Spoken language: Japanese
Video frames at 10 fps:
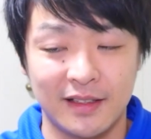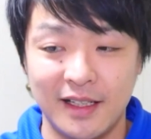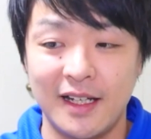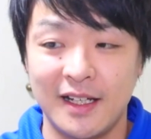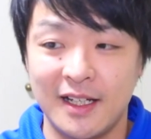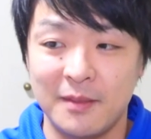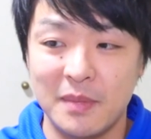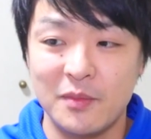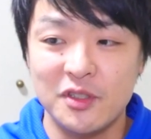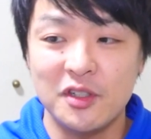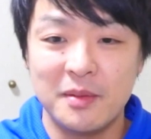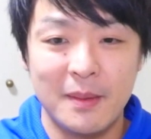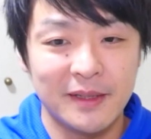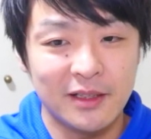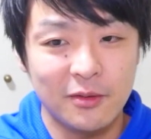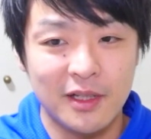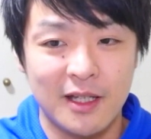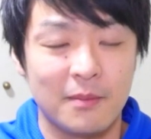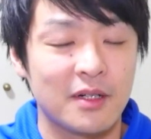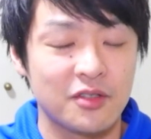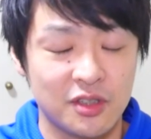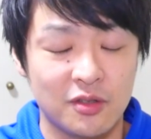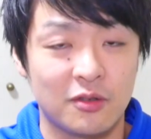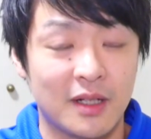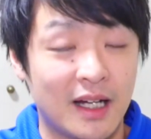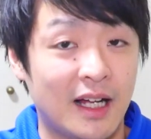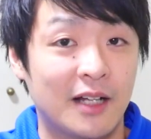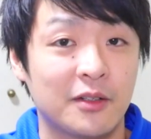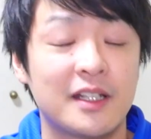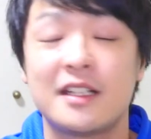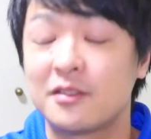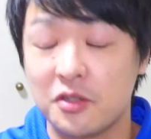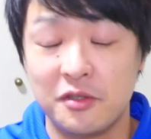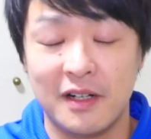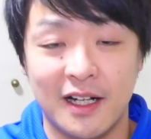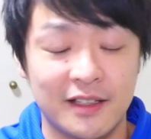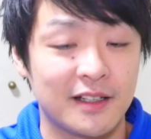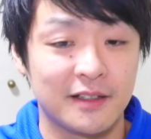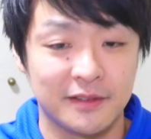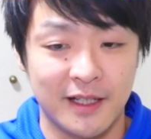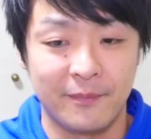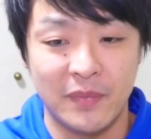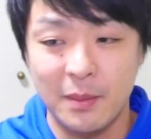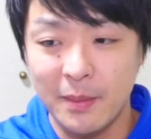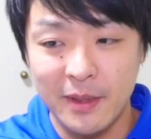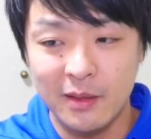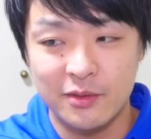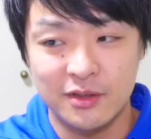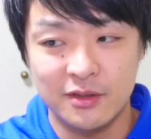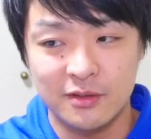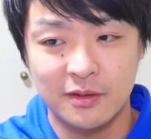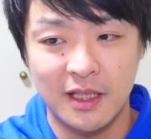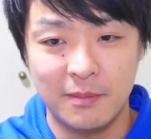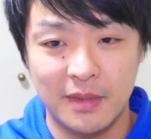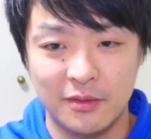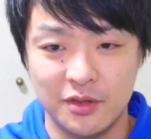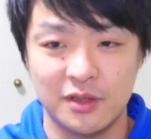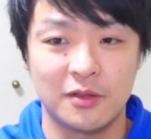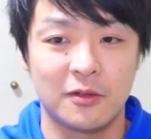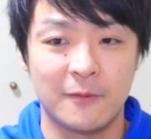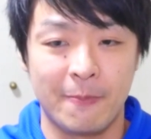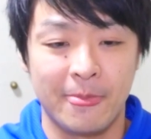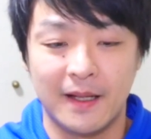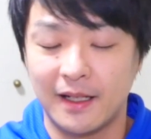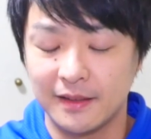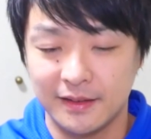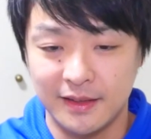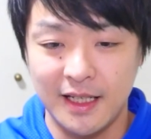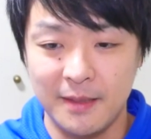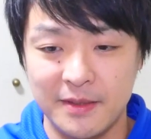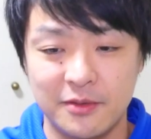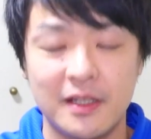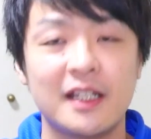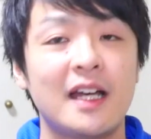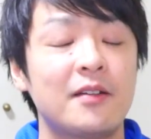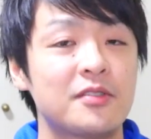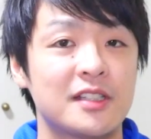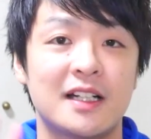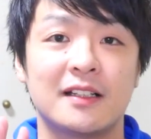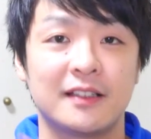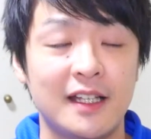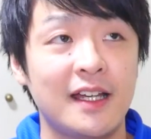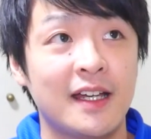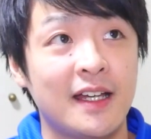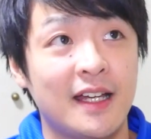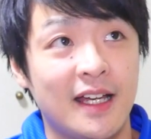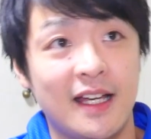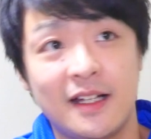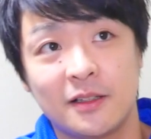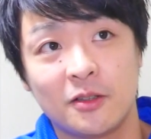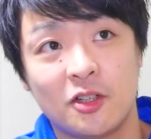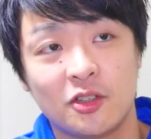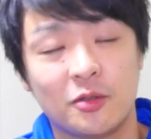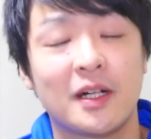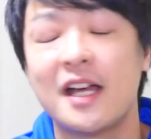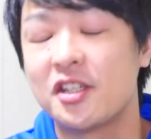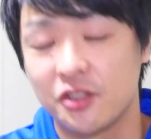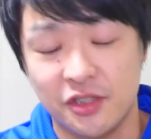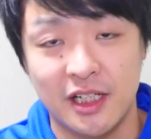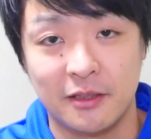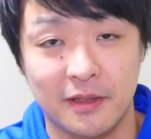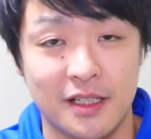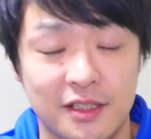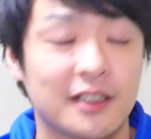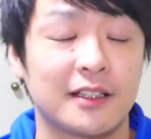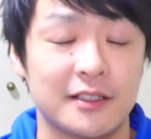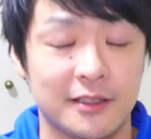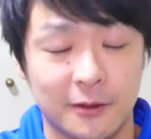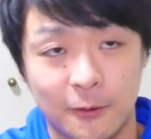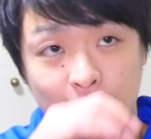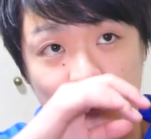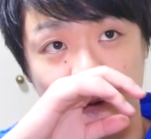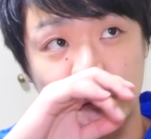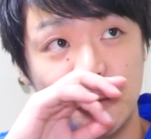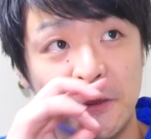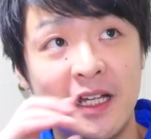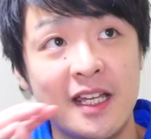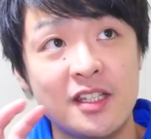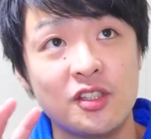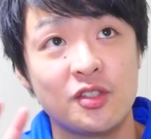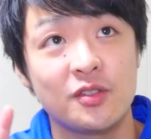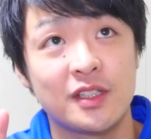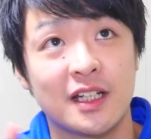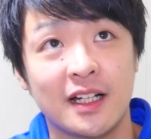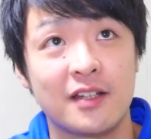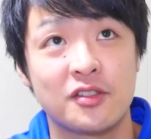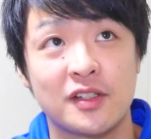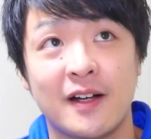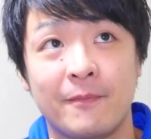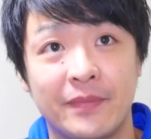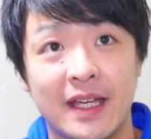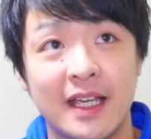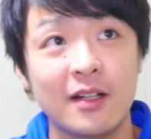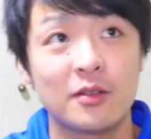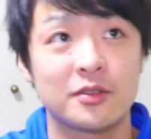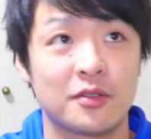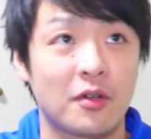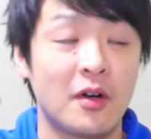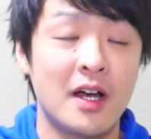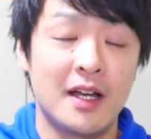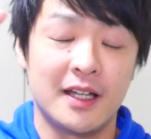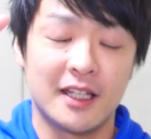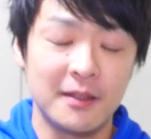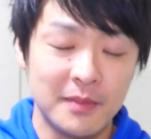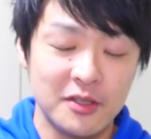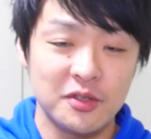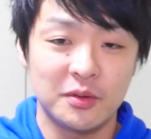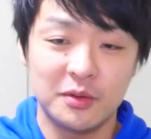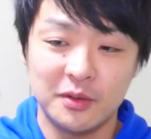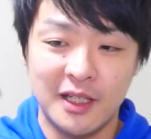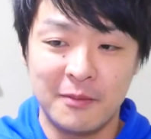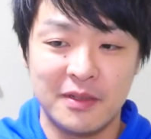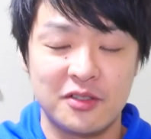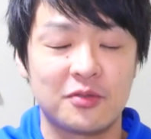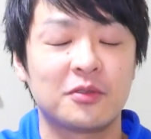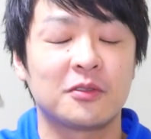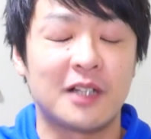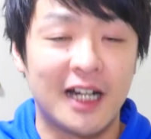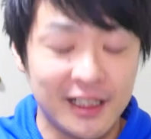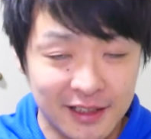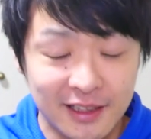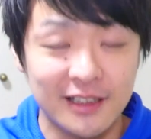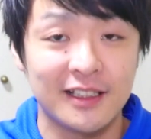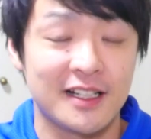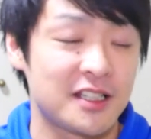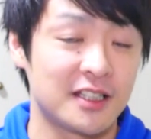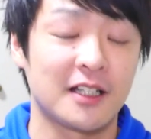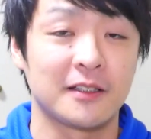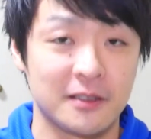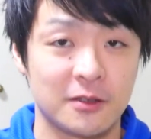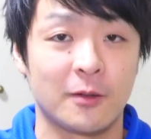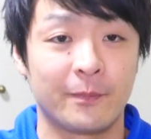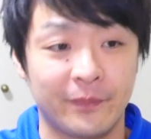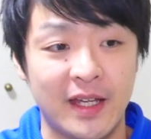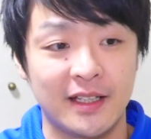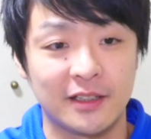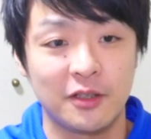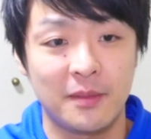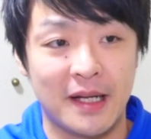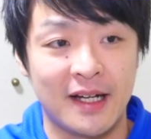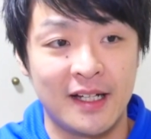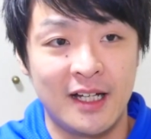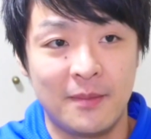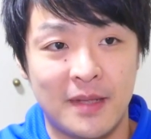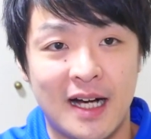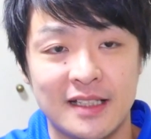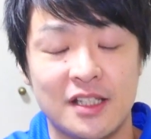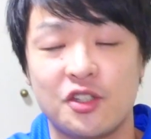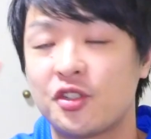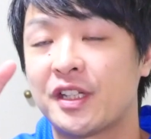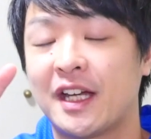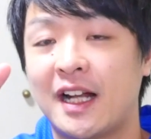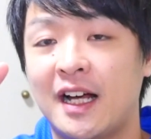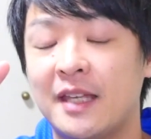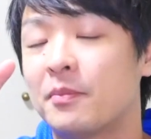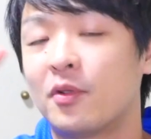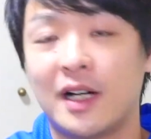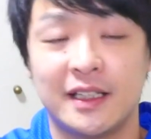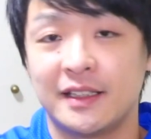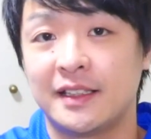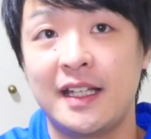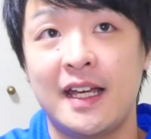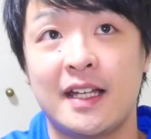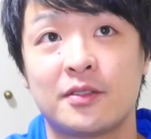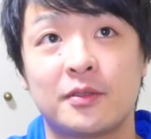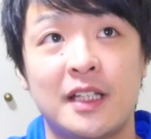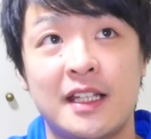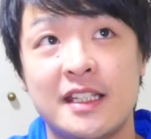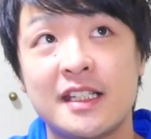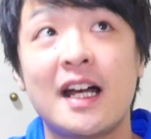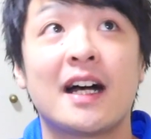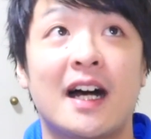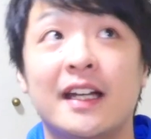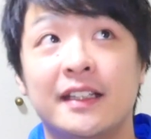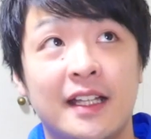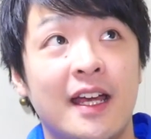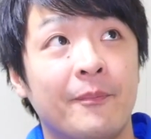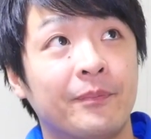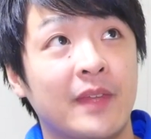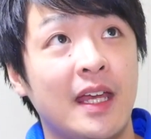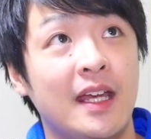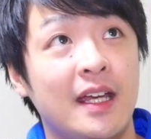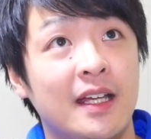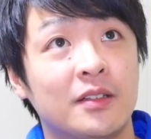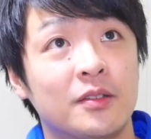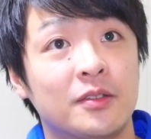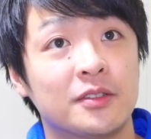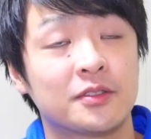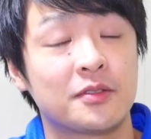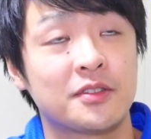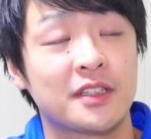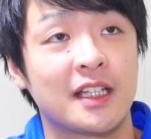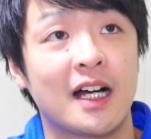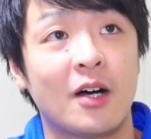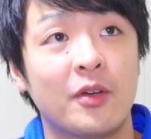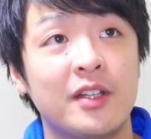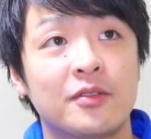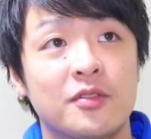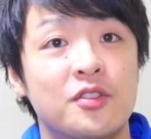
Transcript: で、まあ、もちろん今まで通り現場の指導はあの比率としては変えてなくて今までもずっと現場の指導あって、まあ、それ以外の時間で、えーと、動画編集したりとかしてたんですけどその動画編集にかける時間って結構その現場の仕事と現場の仕事の間だったりしてたんですよで例えば、まあ、朝10時から1本入っててそこで2時間空いて、えーと、その次がお昼の